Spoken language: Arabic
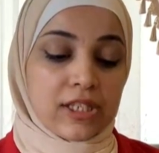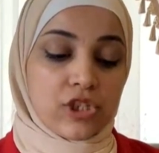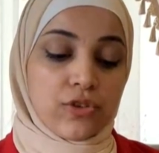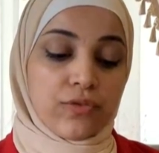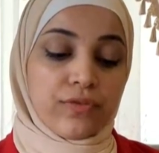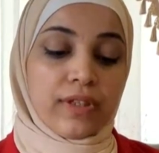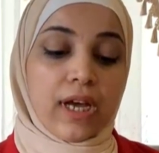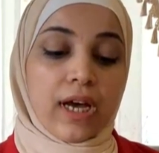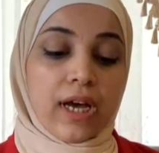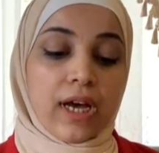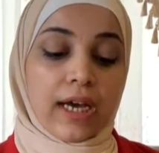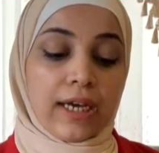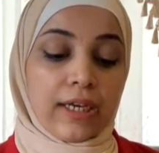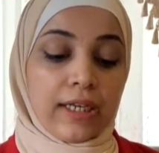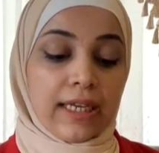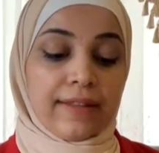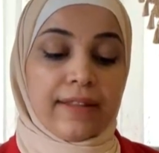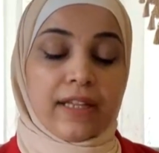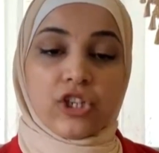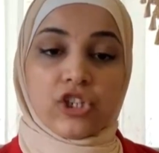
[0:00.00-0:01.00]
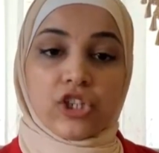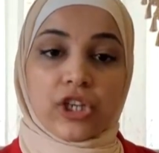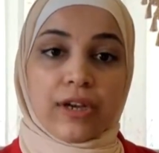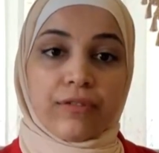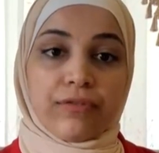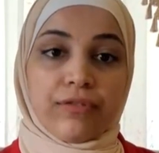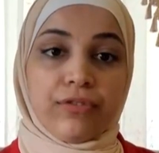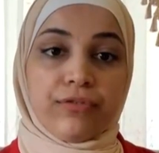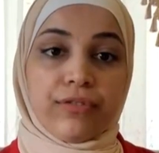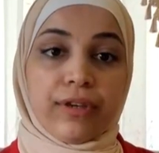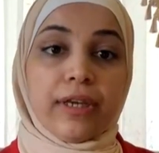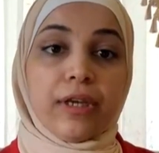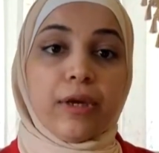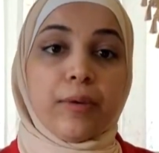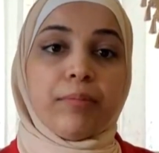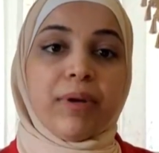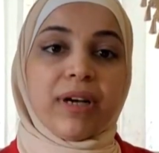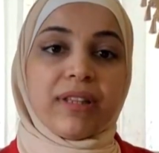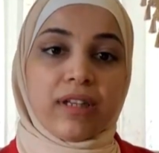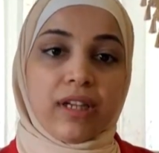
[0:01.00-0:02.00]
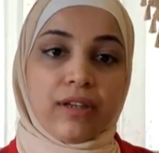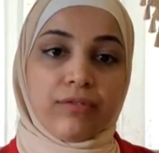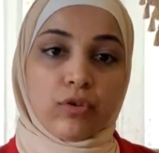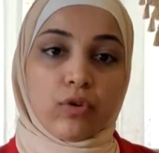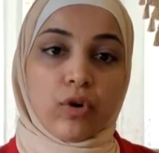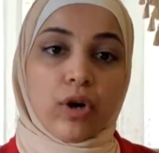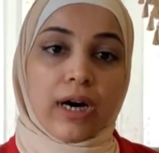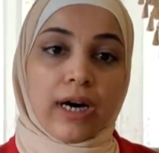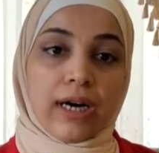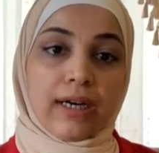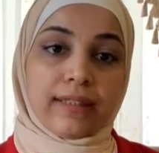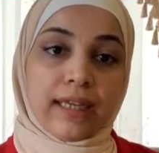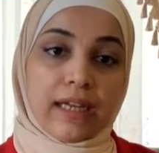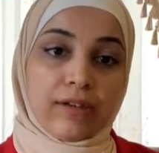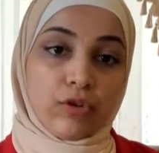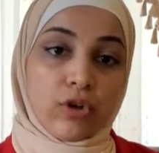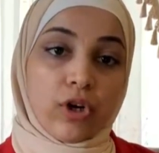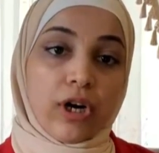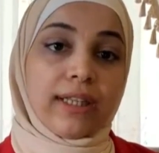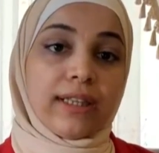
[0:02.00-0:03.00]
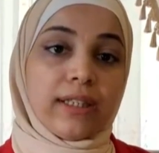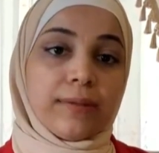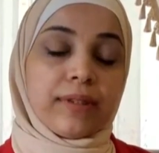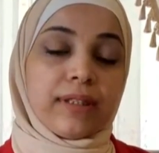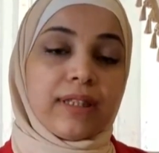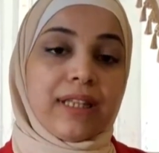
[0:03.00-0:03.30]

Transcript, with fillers: اذا شفنا هي درجه خفيفه ما طلع فقاعات هي الفقاعات اللي